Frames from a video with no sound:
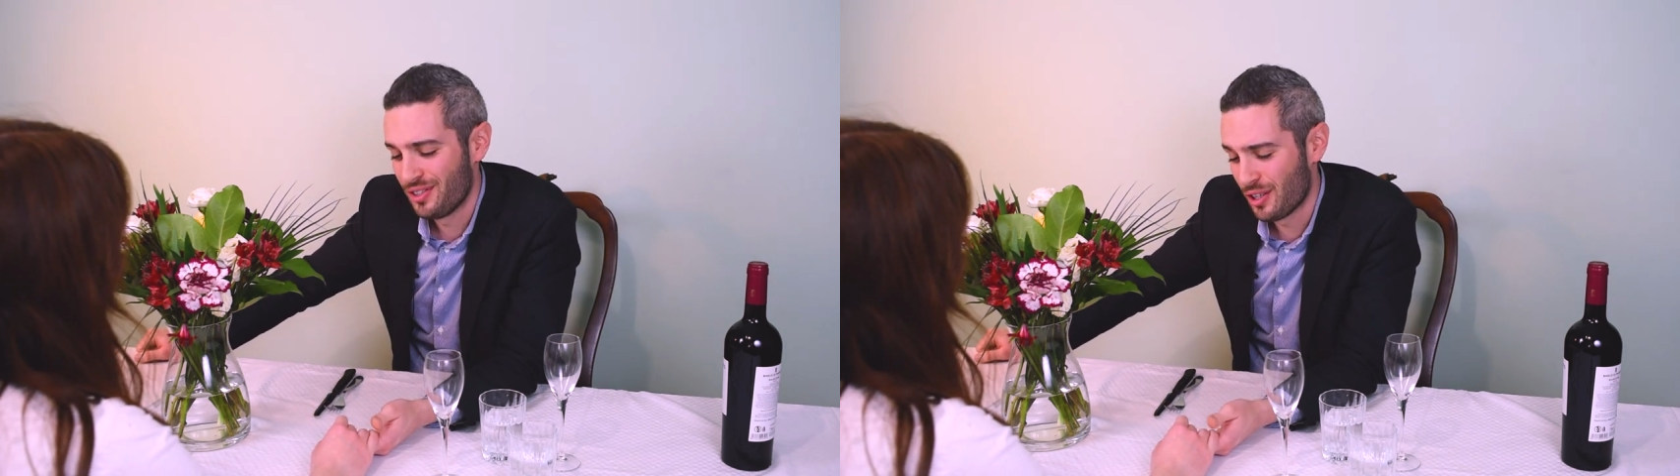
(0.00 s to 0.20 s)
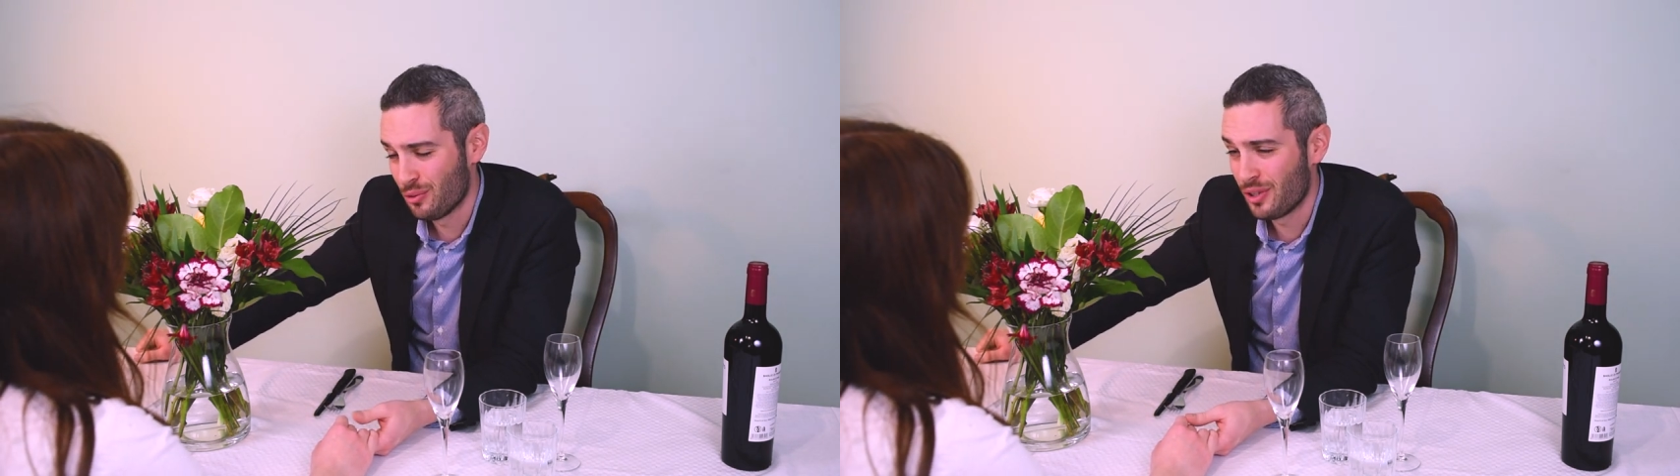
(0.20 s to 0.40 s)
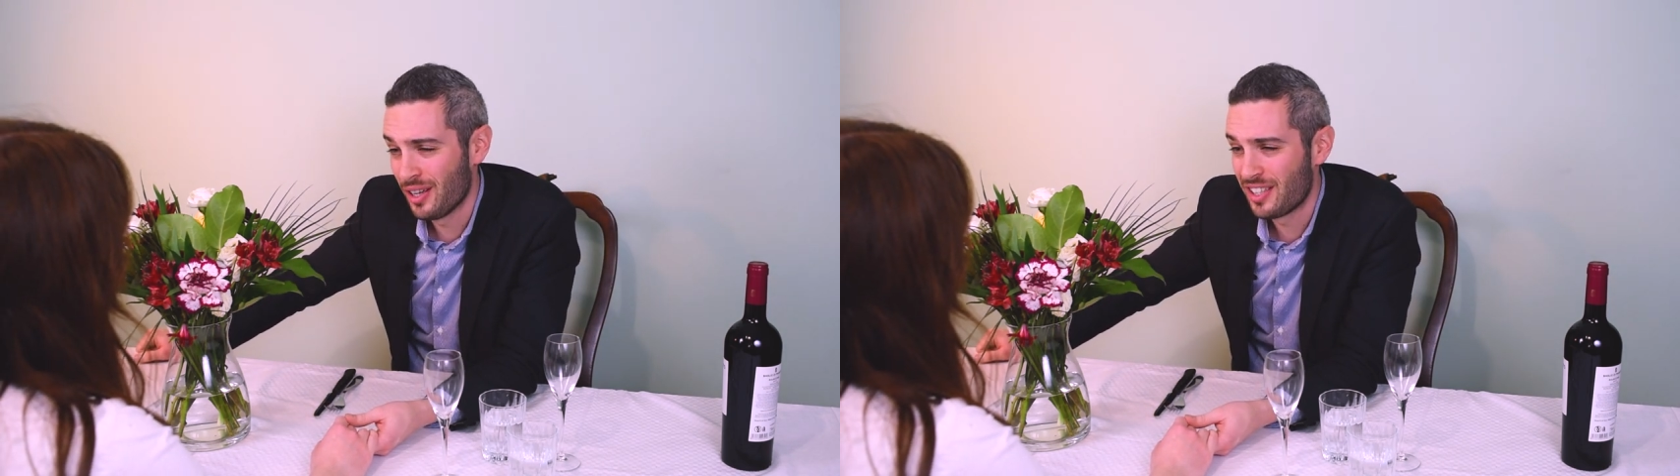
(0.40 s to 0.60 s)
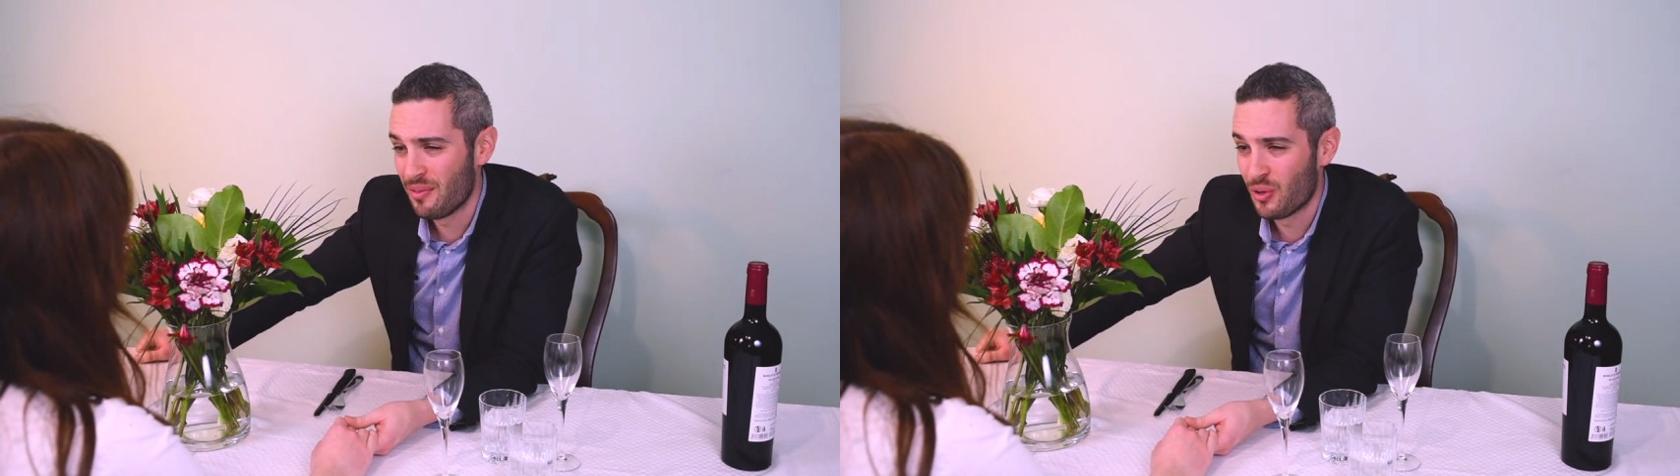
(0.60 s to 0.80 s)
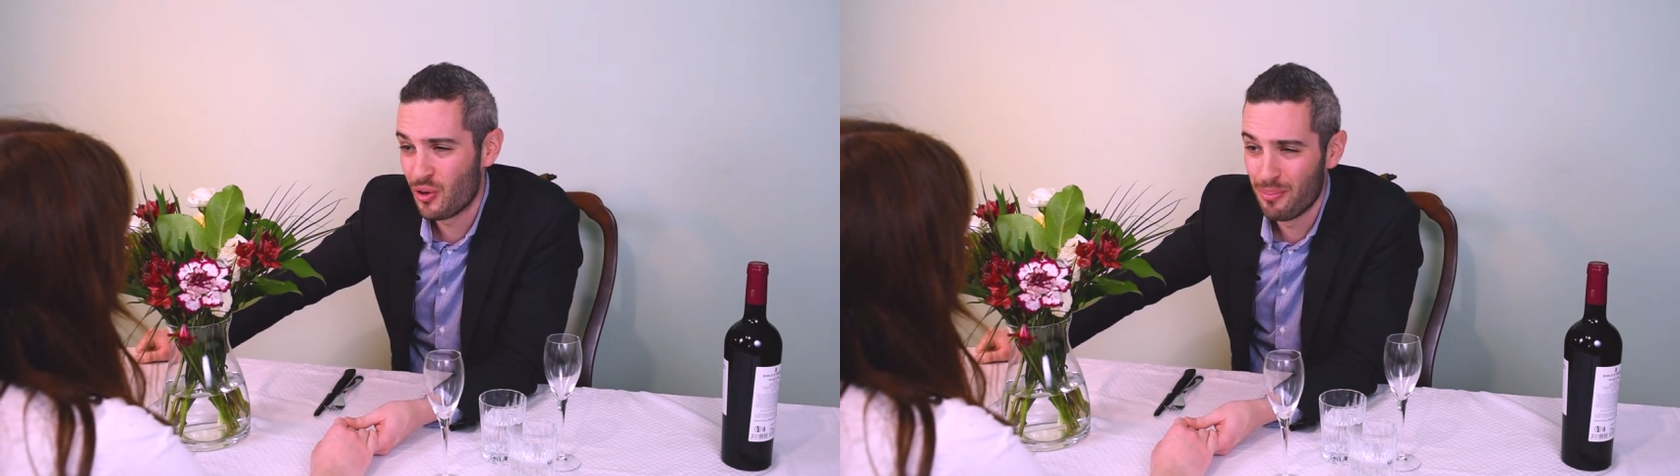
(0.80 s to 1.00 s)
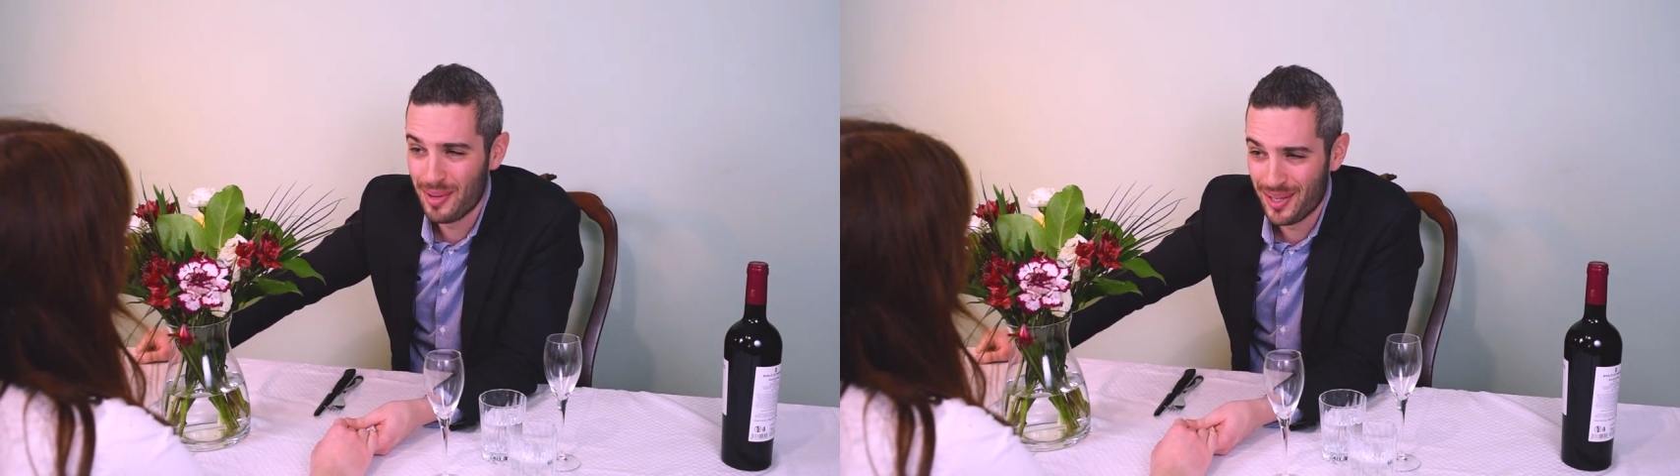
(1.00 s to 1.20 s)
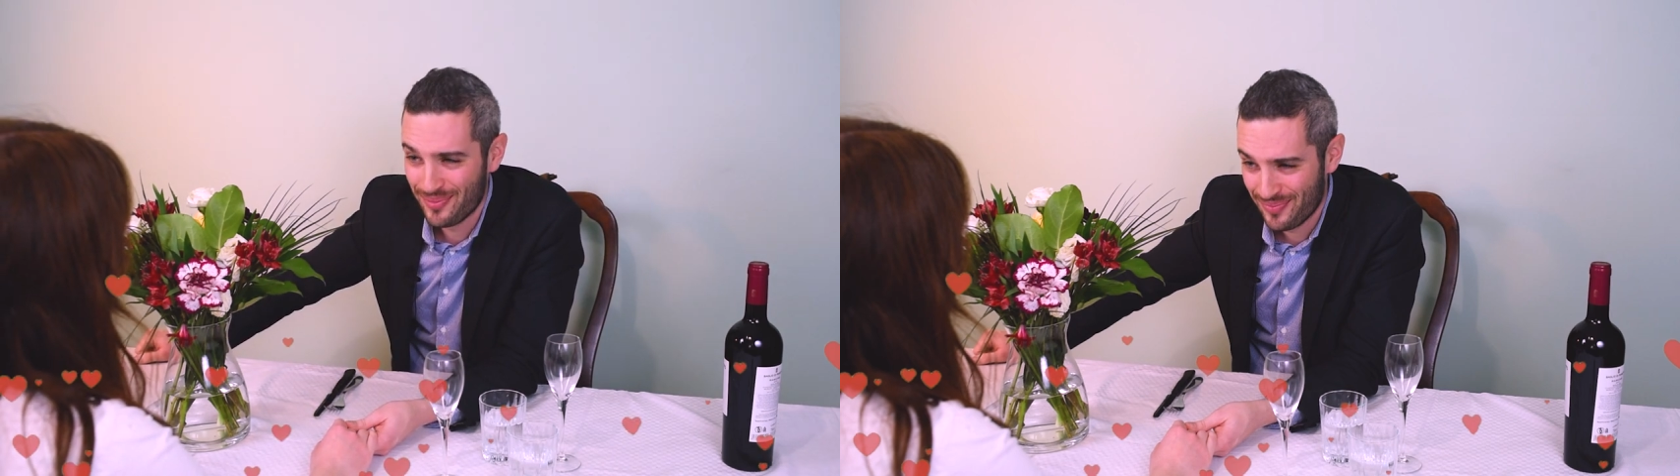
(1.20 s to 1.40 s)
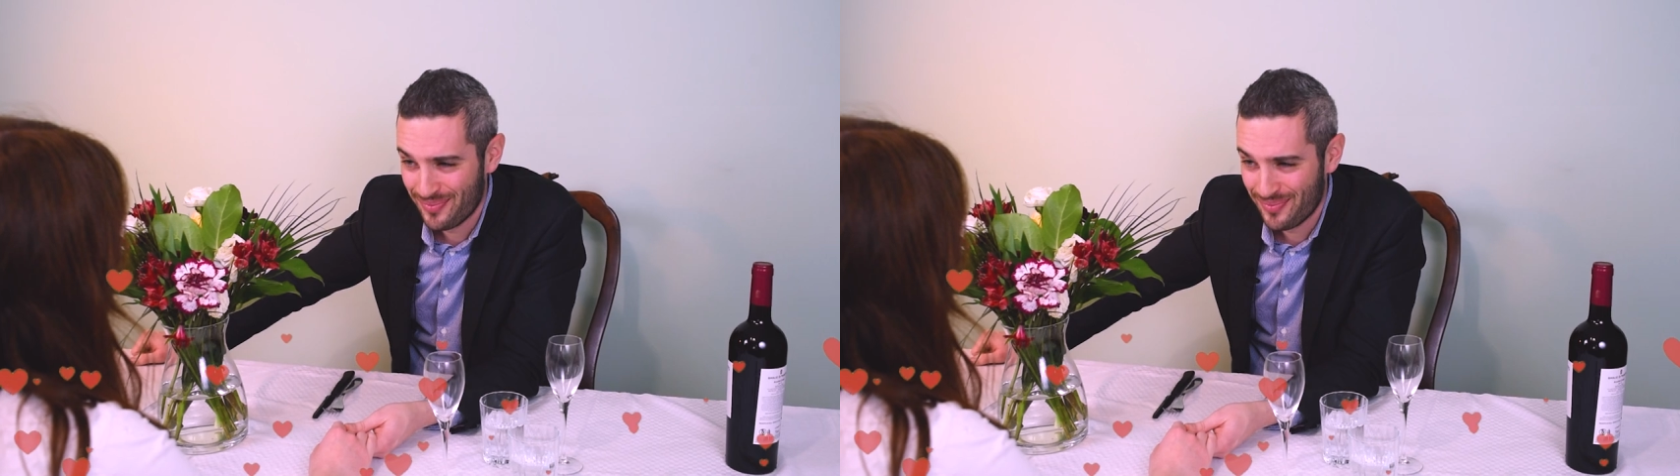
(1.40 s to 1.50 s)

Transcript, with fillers: seduta al tavolo con me.